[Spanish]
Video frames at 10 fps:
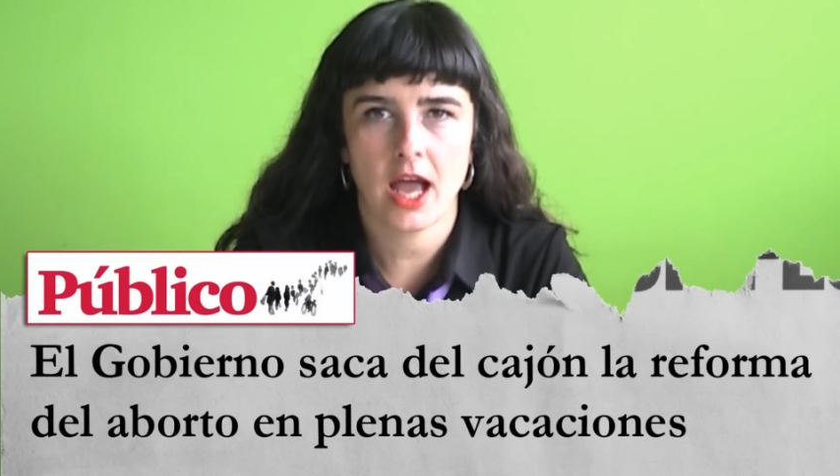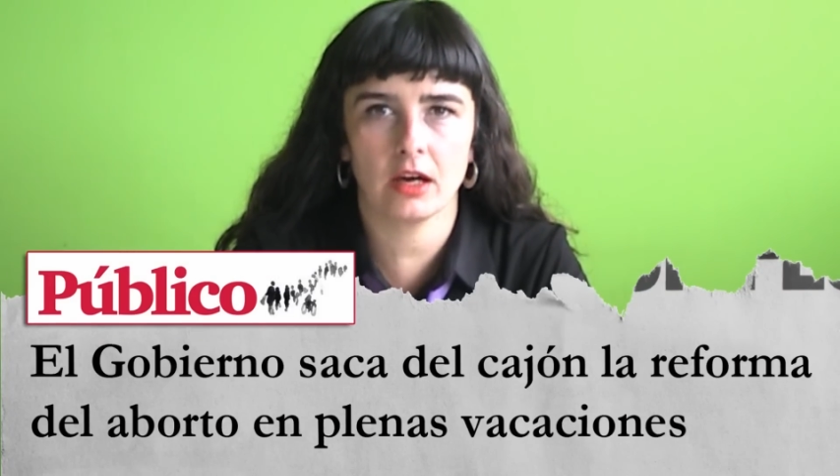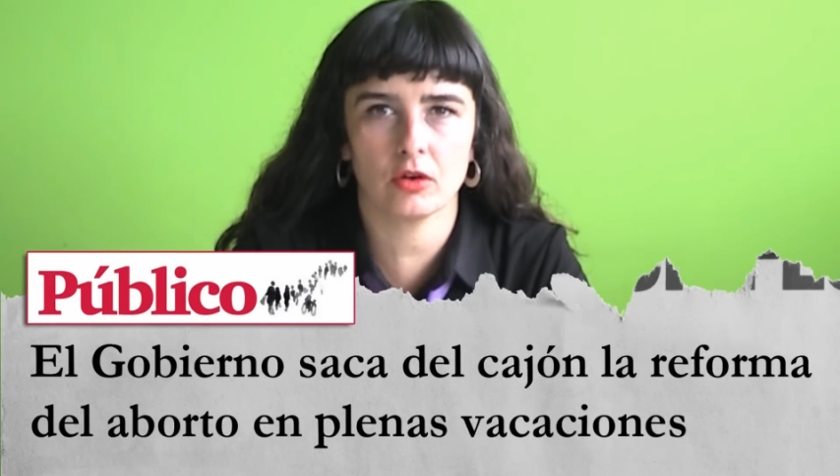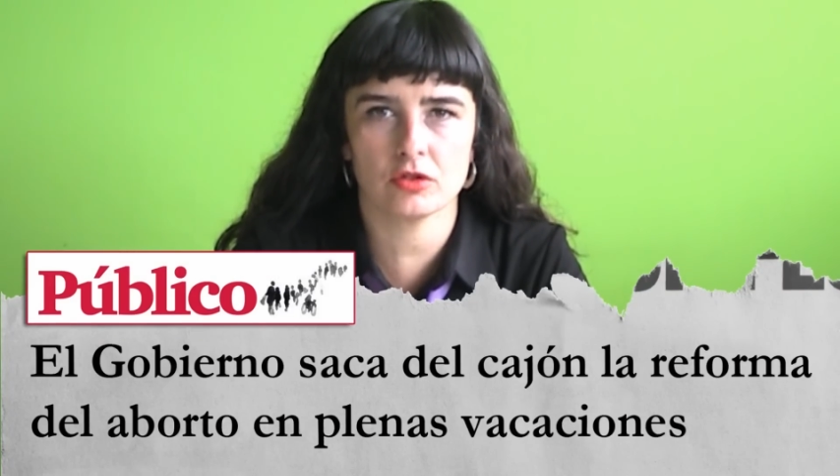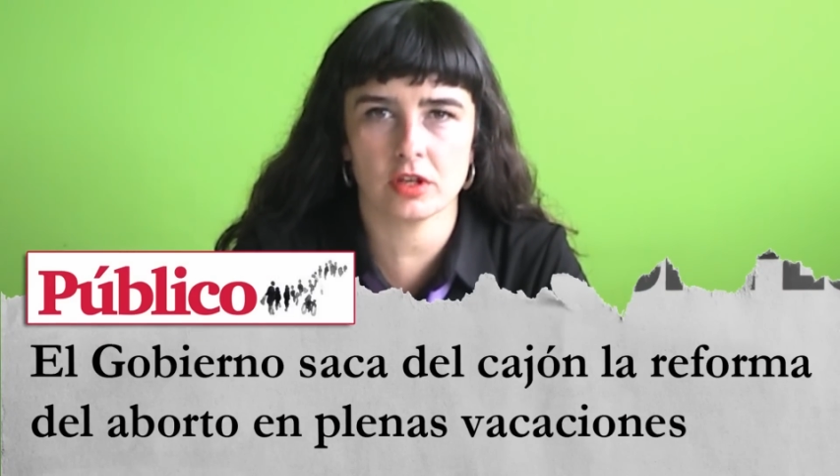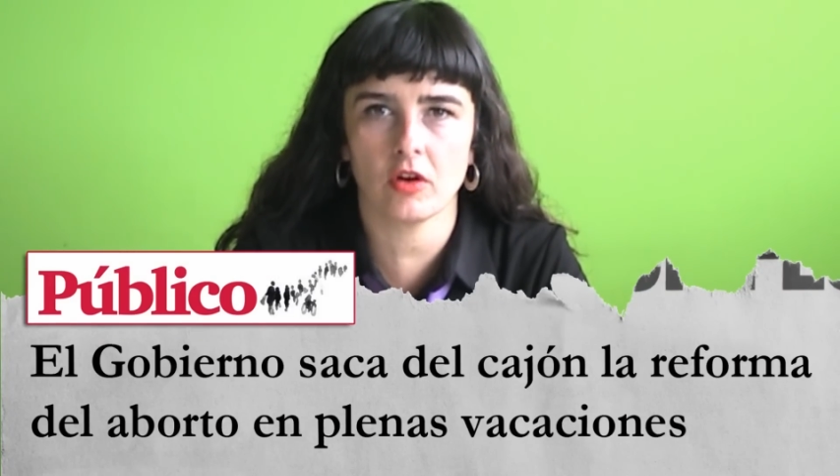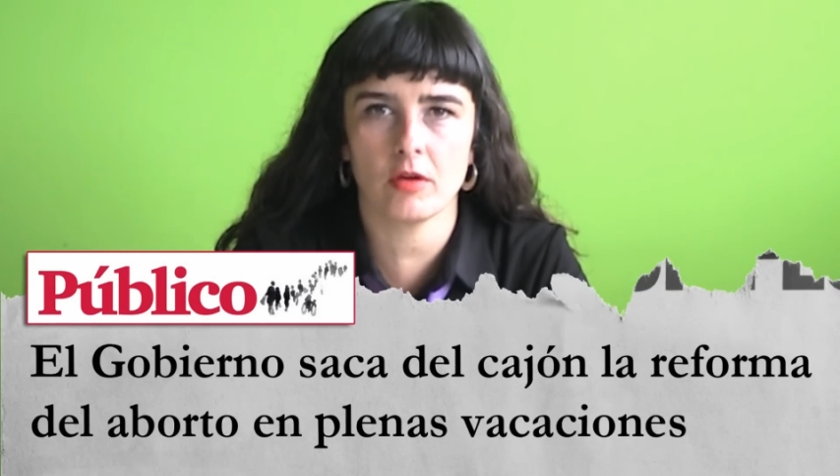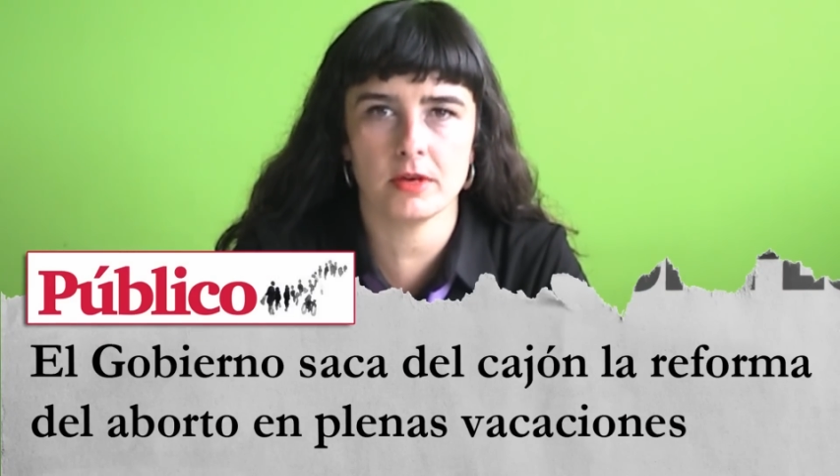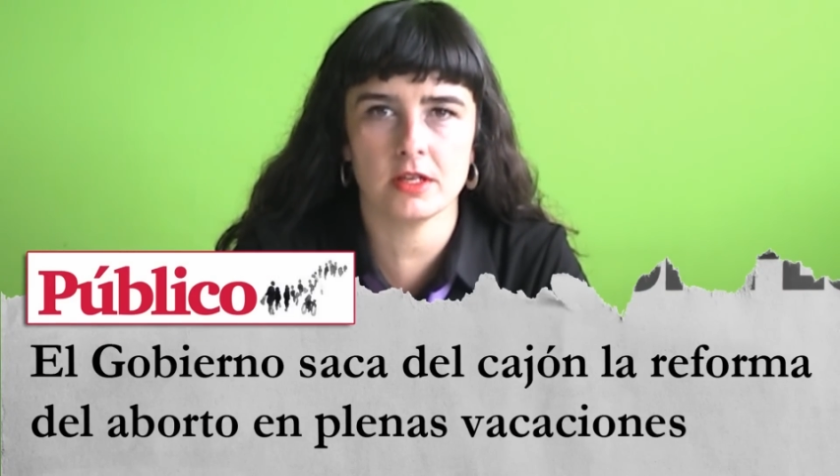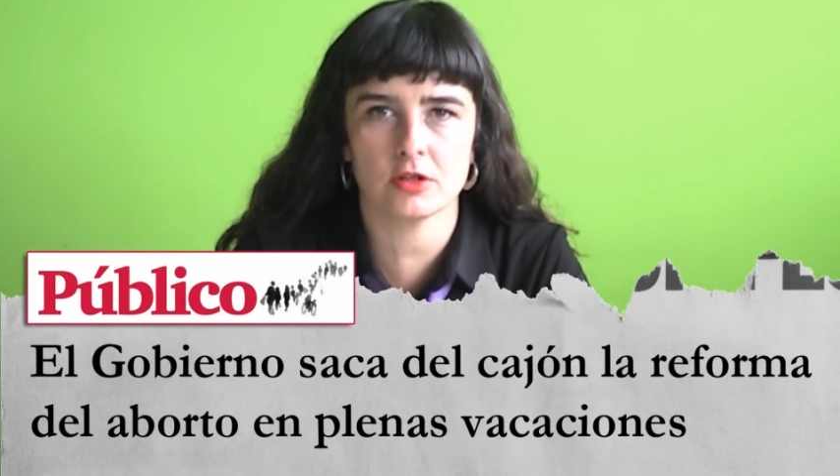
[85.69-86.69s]
el Consejo
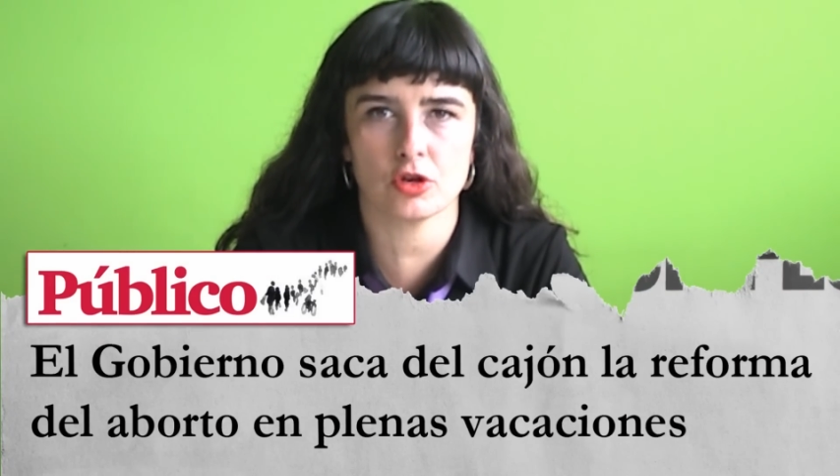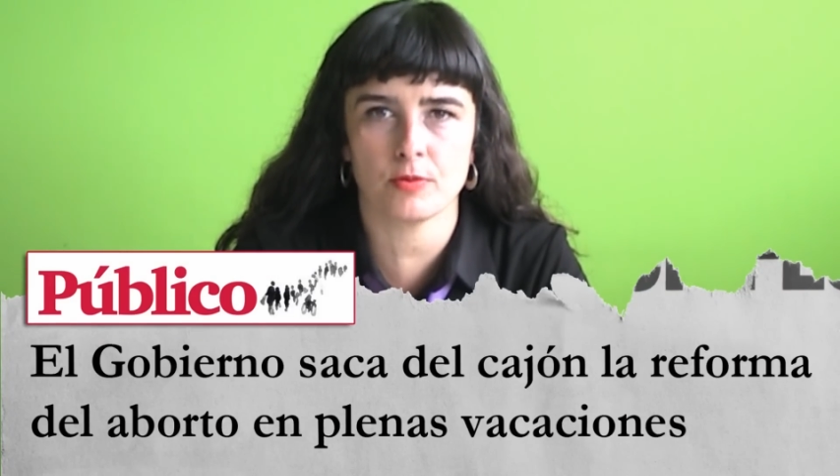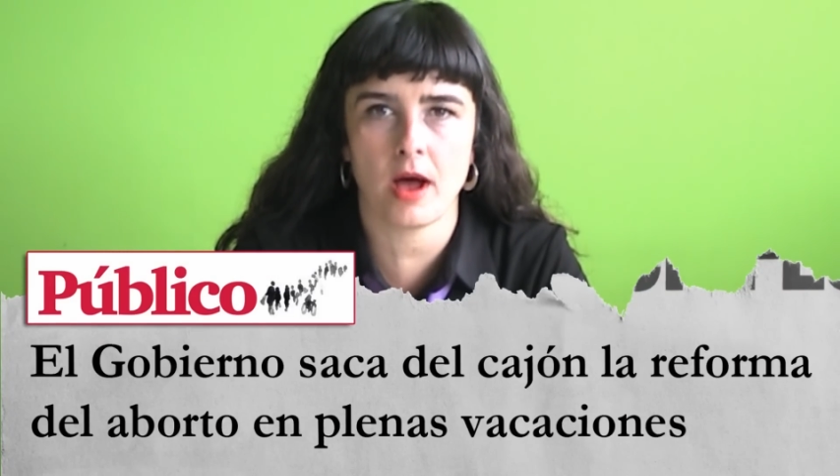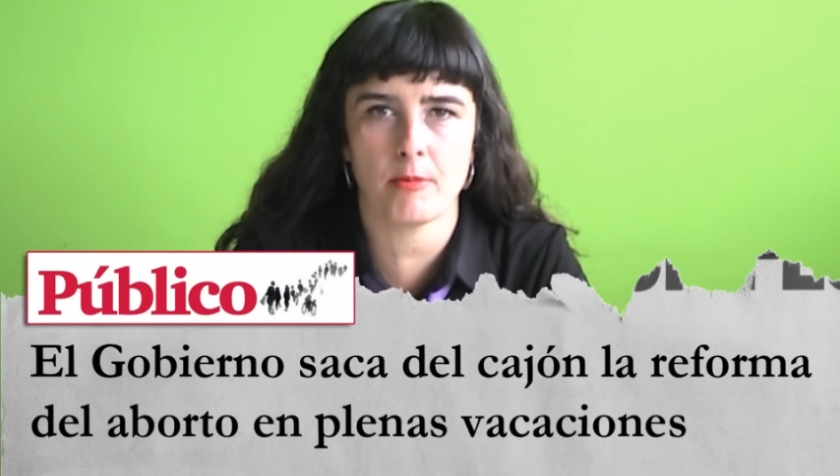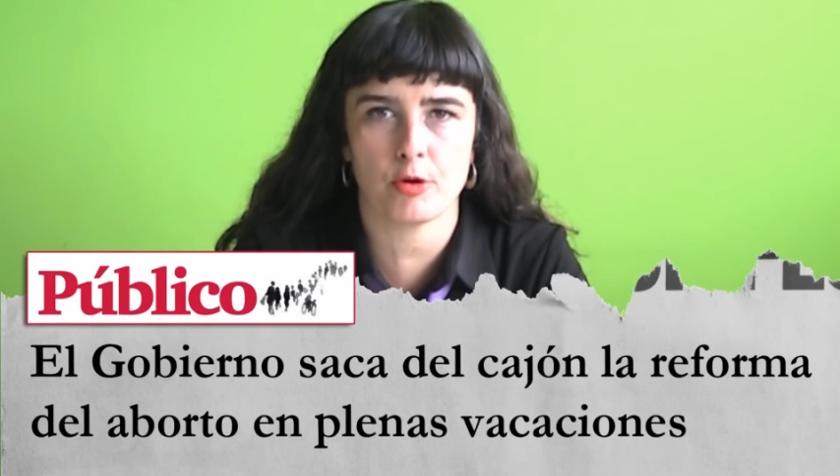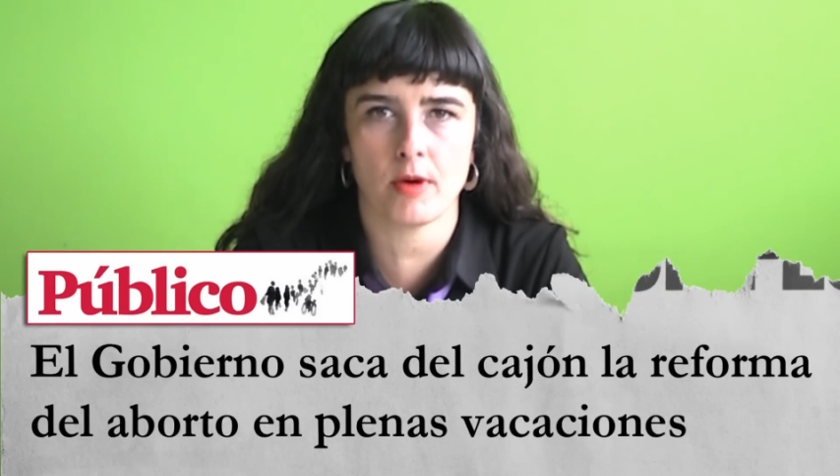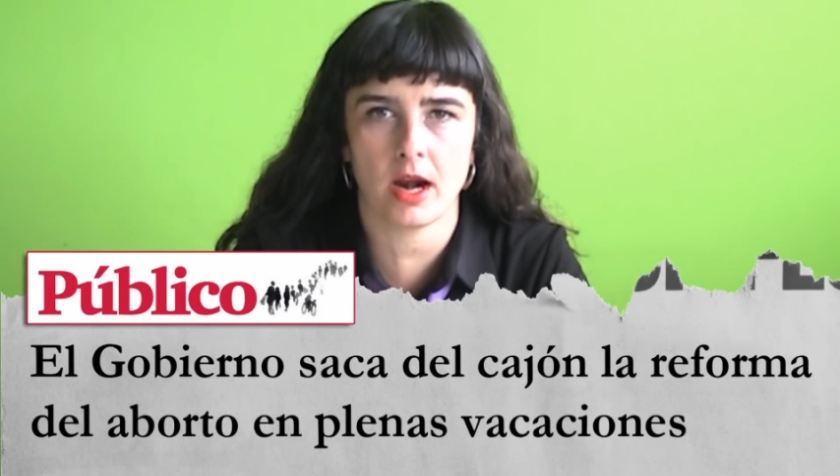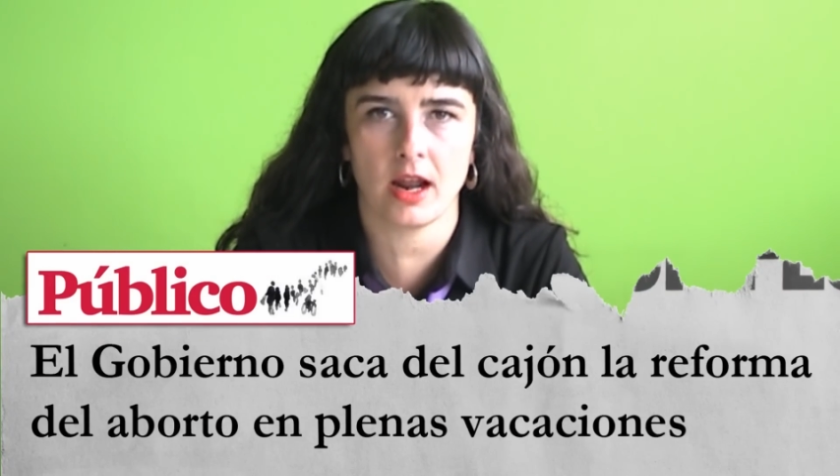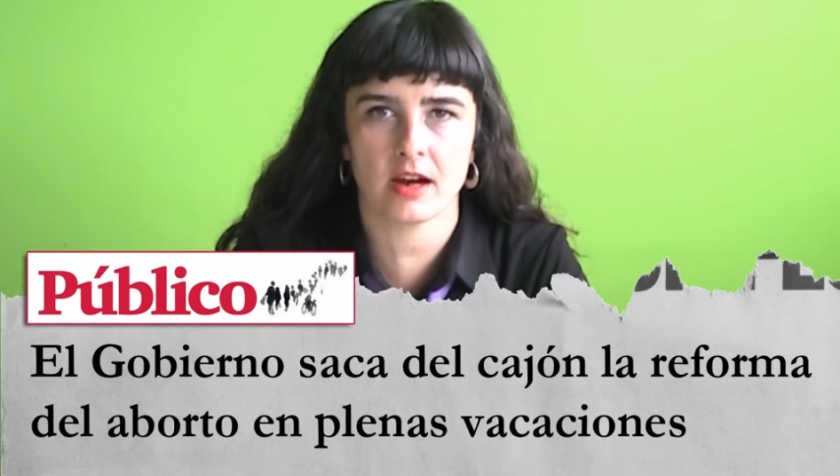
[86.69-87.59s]
de Ministros va a aprobar